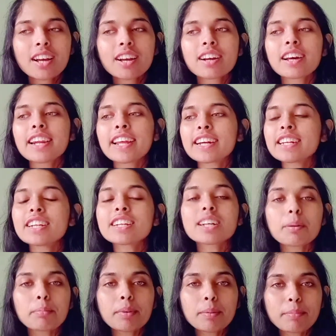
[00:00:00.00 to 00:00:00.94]
कलेक्टेड
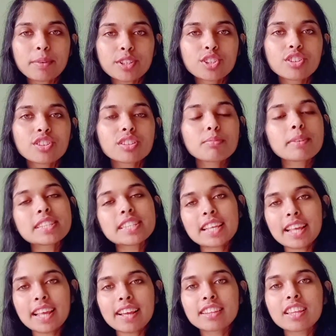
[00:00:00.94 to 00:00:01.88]
कपल पिक्चर्स में से
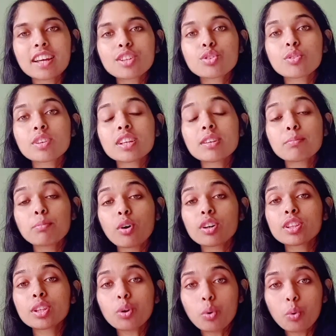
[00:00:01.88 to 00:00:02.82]
एक था जो कि
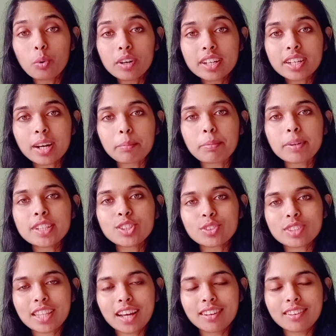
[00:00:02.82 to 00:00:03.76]
बहुत ही ओल्ड कपल जो
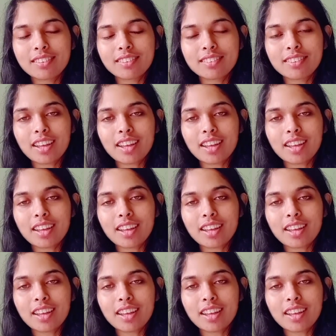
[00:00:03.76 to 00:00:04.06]
था,